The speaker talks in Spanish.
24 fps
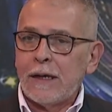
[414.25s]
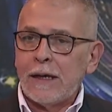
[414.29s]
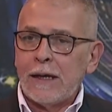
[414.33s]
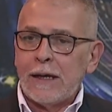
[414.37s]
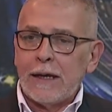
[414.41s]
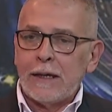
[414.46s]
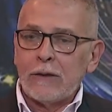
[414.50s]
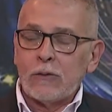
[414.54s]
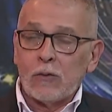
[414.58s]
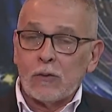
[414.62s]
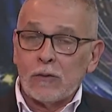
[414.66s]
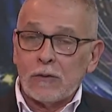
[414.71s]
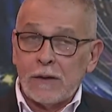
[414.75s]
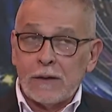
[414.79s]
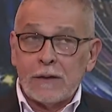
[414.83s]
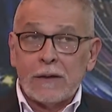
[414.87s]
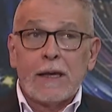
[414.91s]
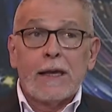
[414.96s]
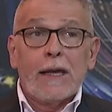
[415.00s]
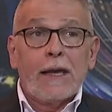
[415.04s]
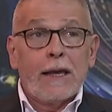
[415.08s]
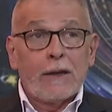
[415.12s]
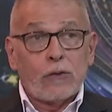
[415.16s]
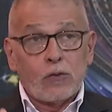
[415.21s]

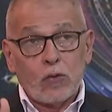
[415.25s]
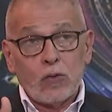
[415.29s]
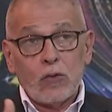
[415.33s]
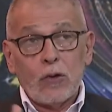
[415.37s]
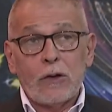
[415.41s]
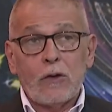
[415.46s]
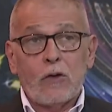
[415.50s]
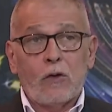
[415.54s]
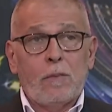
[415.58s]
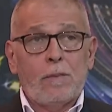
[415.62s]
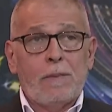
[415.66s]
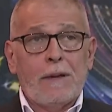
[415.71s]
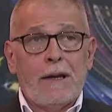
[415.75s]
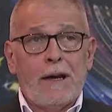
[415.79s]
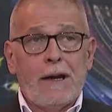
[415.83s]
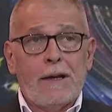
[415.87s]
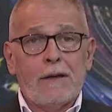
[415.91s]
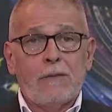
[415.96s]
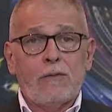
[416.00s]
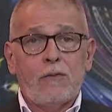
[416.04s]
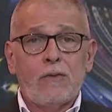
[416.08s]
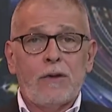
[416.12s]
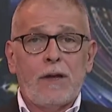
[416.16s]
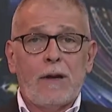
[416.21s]
Entonces, es uno de los
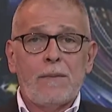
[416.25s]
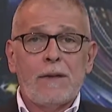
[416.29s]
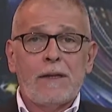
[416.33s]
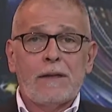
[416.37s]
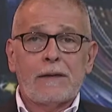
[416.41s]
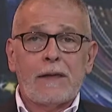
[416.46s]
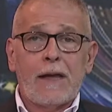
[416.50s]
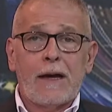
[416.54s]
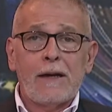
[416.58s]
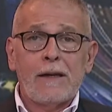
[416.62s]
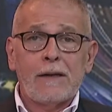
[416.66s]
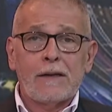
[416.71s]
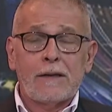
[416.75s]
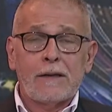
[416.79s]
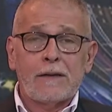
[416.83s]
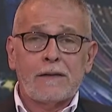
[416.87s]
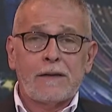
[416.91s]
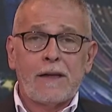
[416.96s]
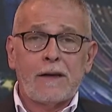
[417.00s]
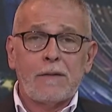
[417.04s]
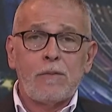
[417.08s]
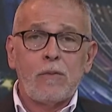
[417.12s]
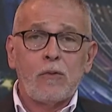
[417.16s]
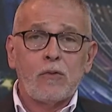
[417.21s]
pilares fundamentales que
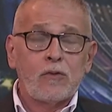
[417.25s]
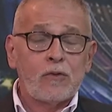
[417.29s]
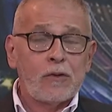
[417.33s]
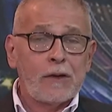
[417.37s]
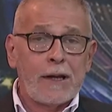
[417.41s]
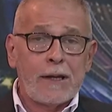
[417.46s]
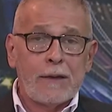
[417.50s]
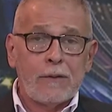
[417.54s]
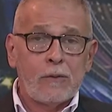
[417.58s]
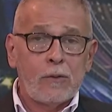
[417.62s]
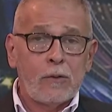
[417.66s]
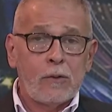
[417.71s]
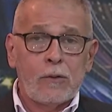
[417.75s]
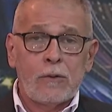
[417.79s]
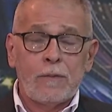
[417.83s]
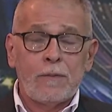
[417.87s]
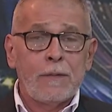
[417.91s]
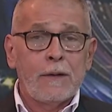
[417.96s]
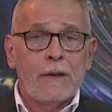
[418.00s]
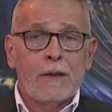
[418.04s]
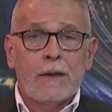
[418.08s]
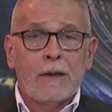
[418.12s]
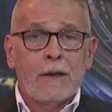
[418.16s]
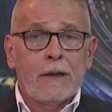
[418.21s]
estás mostrando
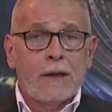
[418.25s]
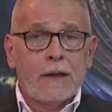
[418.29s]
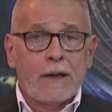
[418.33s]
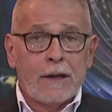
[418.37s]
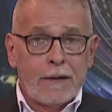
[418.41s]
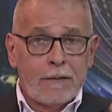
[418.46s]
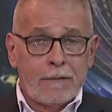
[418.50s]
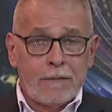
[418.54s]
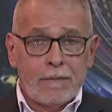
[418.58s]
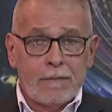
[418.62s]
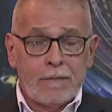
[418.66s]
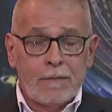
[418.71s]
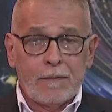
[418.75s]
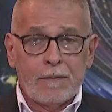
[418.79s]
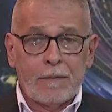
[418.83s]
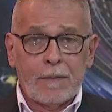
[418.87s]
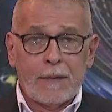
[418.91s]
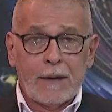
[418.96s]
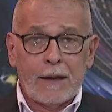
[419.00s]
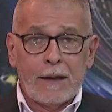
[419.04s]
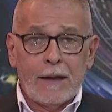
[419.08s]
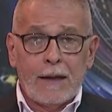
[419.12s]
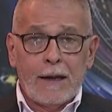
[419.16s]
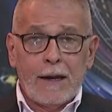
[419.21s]

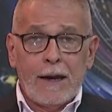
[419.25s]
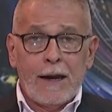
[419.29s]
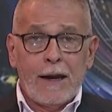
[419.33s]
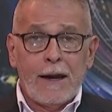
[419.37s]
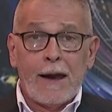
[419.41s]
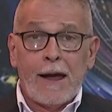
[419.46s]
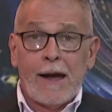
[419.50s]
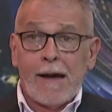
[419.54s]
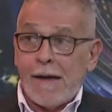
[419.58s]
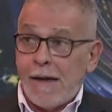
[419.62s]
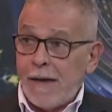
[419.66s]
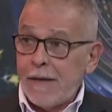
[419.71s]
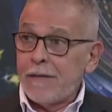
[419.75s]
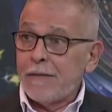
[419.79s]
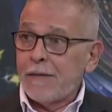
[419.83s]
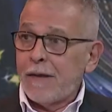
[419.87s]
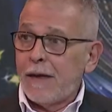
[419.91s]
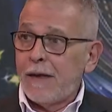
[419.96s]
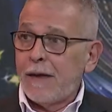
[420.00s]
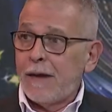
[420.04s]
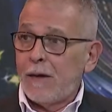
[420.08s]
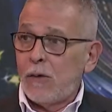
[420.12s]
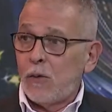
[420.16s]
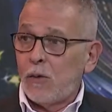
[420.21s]
en, la
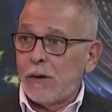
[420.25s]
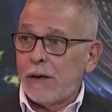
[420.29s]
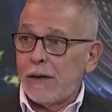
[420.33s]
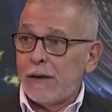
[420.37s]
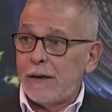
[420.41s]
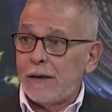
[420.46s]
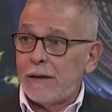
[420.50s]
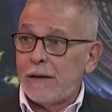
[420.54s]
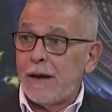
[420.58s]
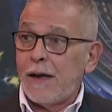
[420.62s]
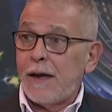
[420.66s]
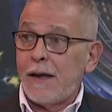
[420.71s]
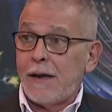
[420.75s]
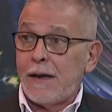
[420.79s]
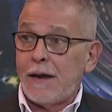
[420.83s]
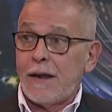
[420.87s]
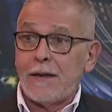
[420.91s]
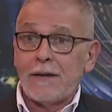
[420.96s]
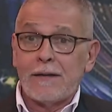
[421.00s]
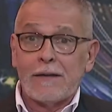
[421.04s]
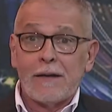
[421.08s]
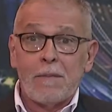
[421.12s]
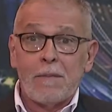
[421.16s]
agenda de lo que es la gerencia